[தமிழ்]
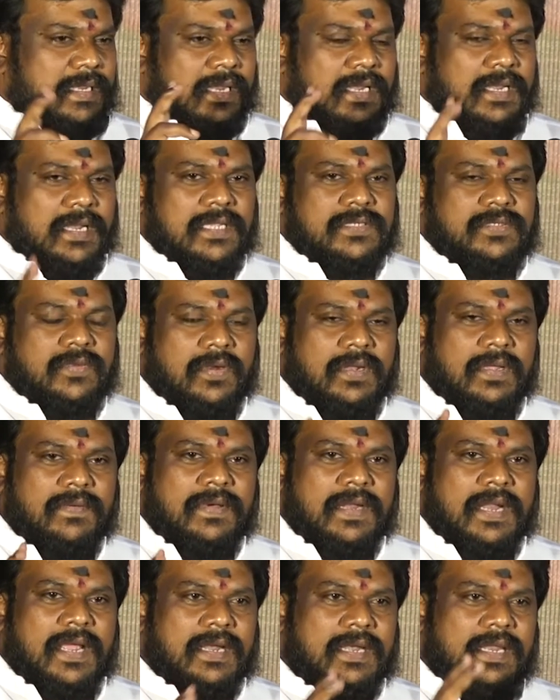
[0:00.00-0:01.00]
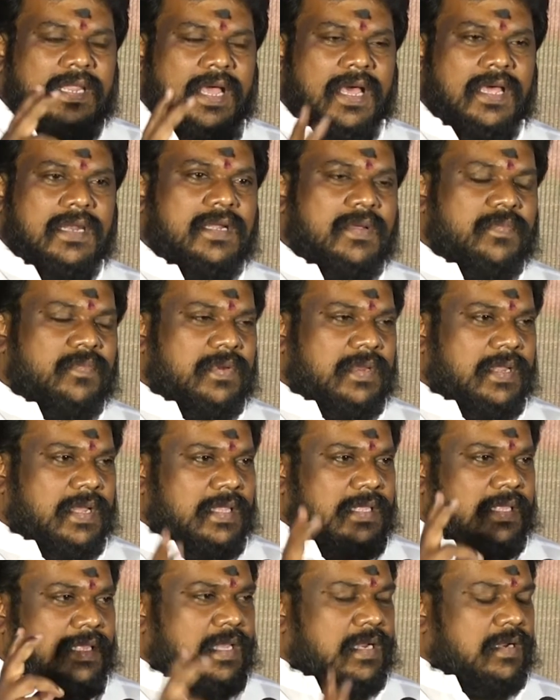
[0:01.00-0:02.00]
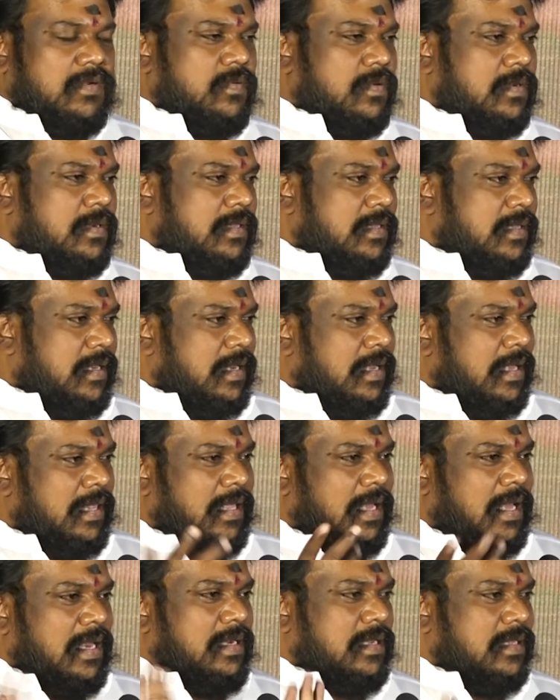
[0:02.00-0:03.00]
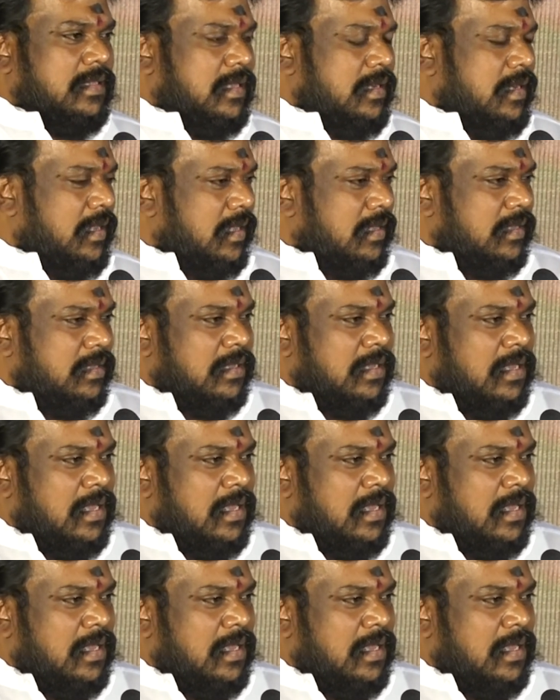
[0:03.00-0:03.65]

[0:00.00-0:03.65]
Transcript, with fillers: என்ன சொல்ல வராங்கன்னு யாருக்கும் புரியாது இயக்குனருக்கும் தெரியாது யாருக்கும் தெரியாது